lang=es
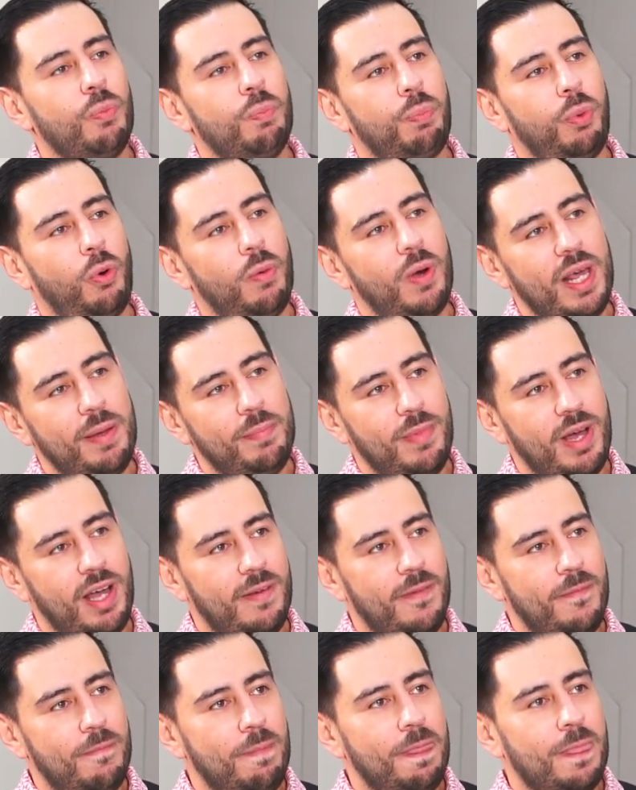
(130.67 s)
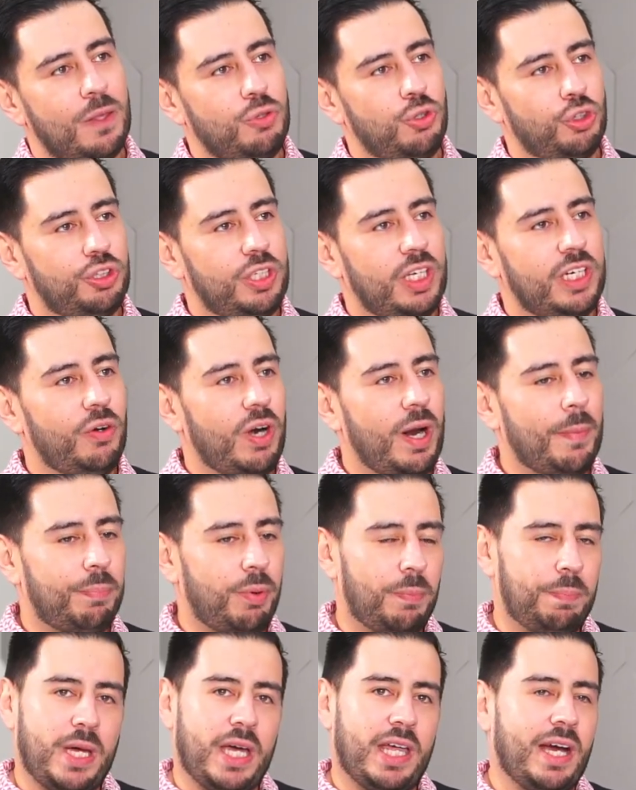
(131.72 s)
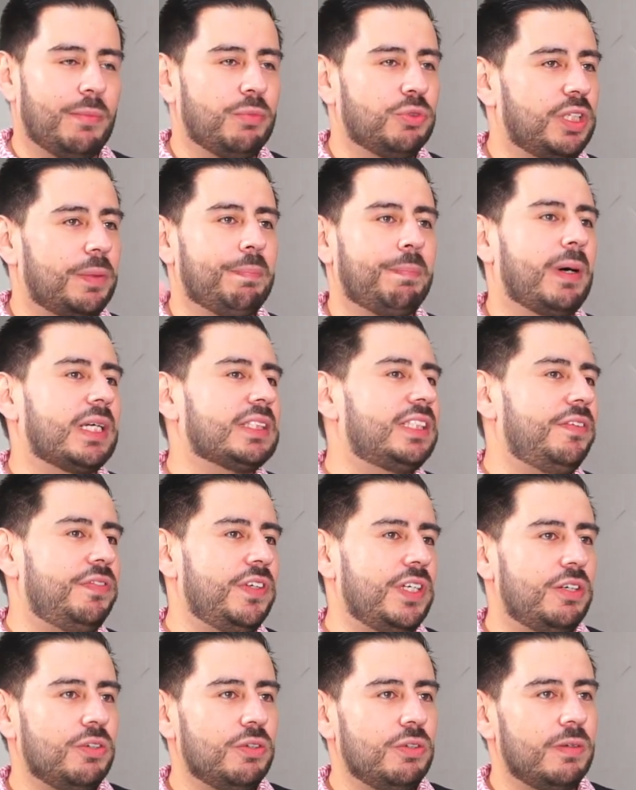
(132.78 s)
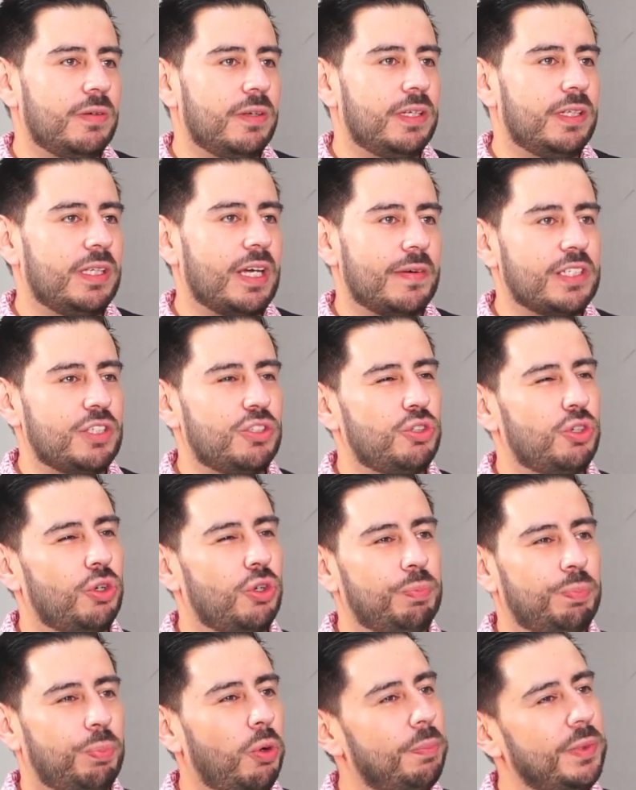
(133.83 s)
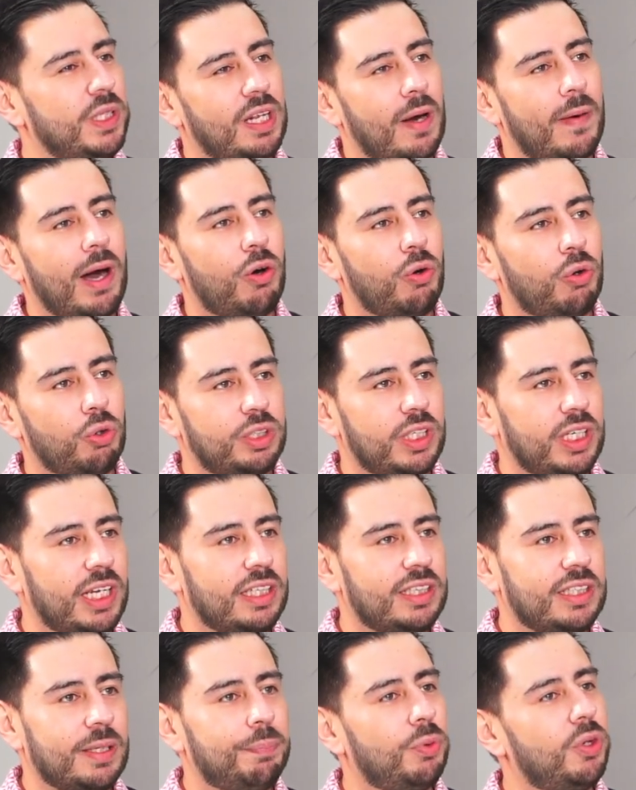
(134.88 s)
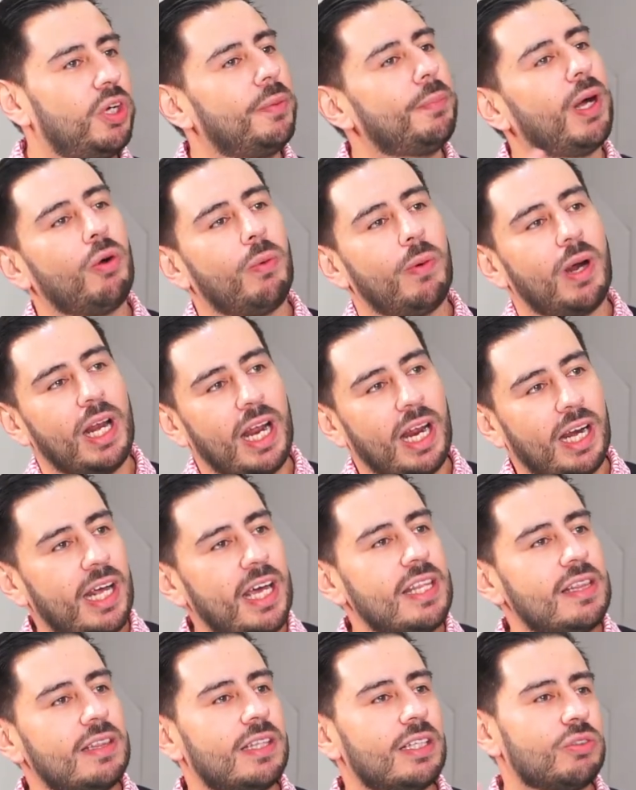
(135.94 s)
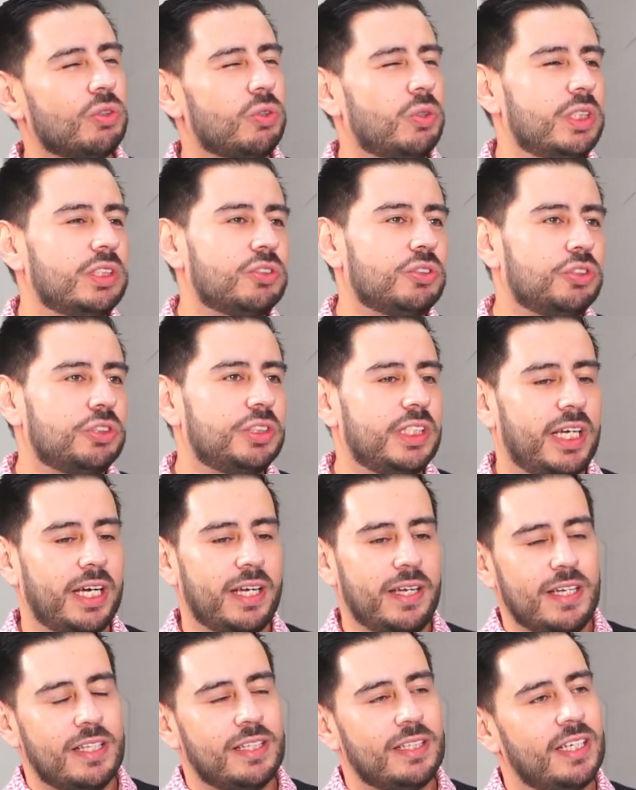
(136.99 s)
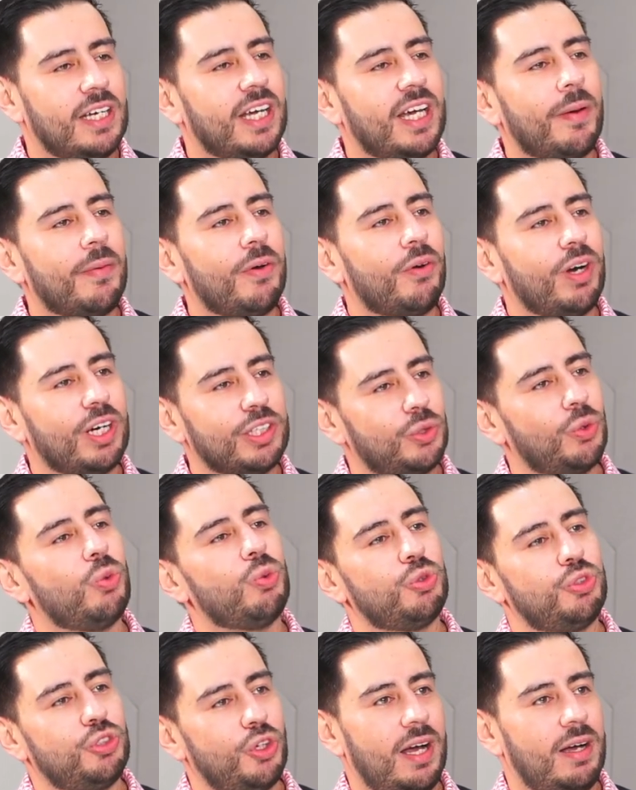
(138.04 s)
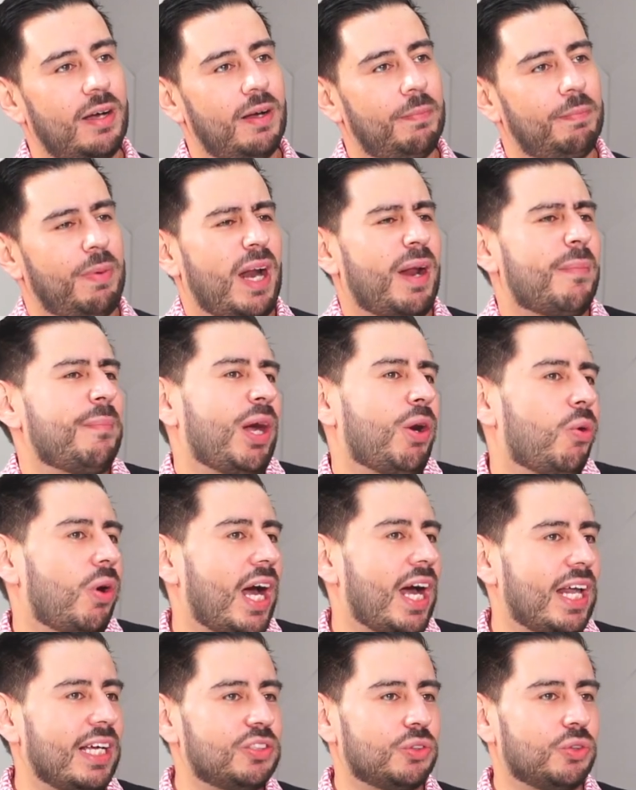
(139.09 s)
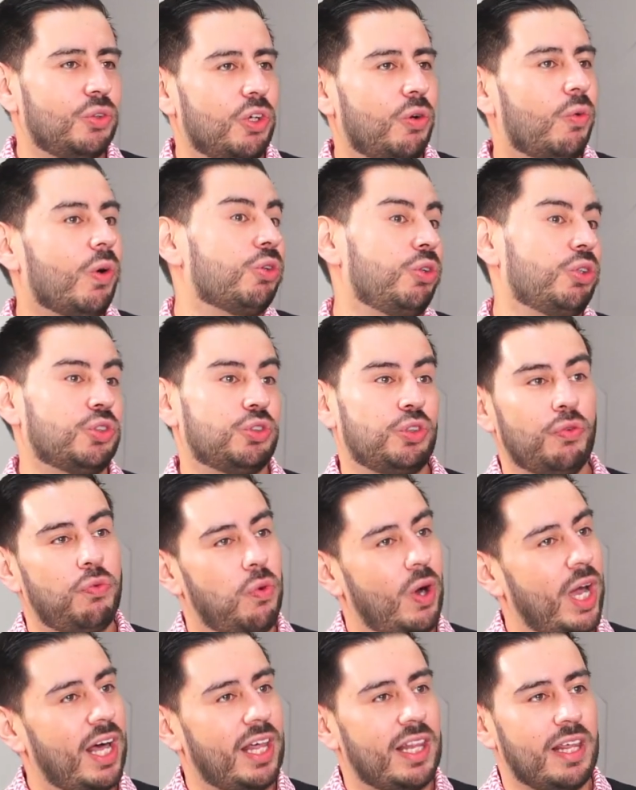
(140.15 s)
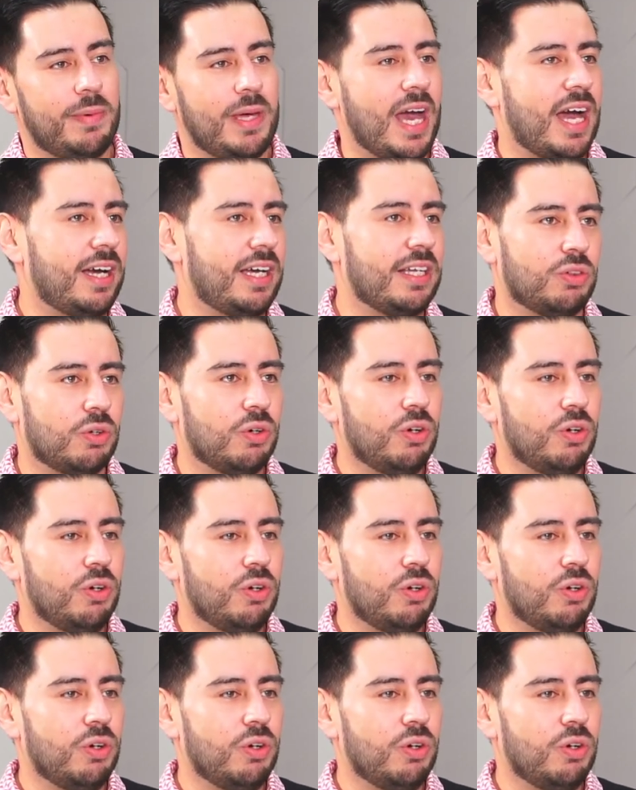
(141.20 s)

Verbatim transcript: problema yo tenía una propiedad, digamos, en Pacífico y a veces yo no, por mi trabajo no tenía tiempo de irme a cobrar la renta, todo esto. Entonces dije, tiene que haber una solución para mejorar esto, ¿no? Y cuando yo estoy fuera de viaje y todo,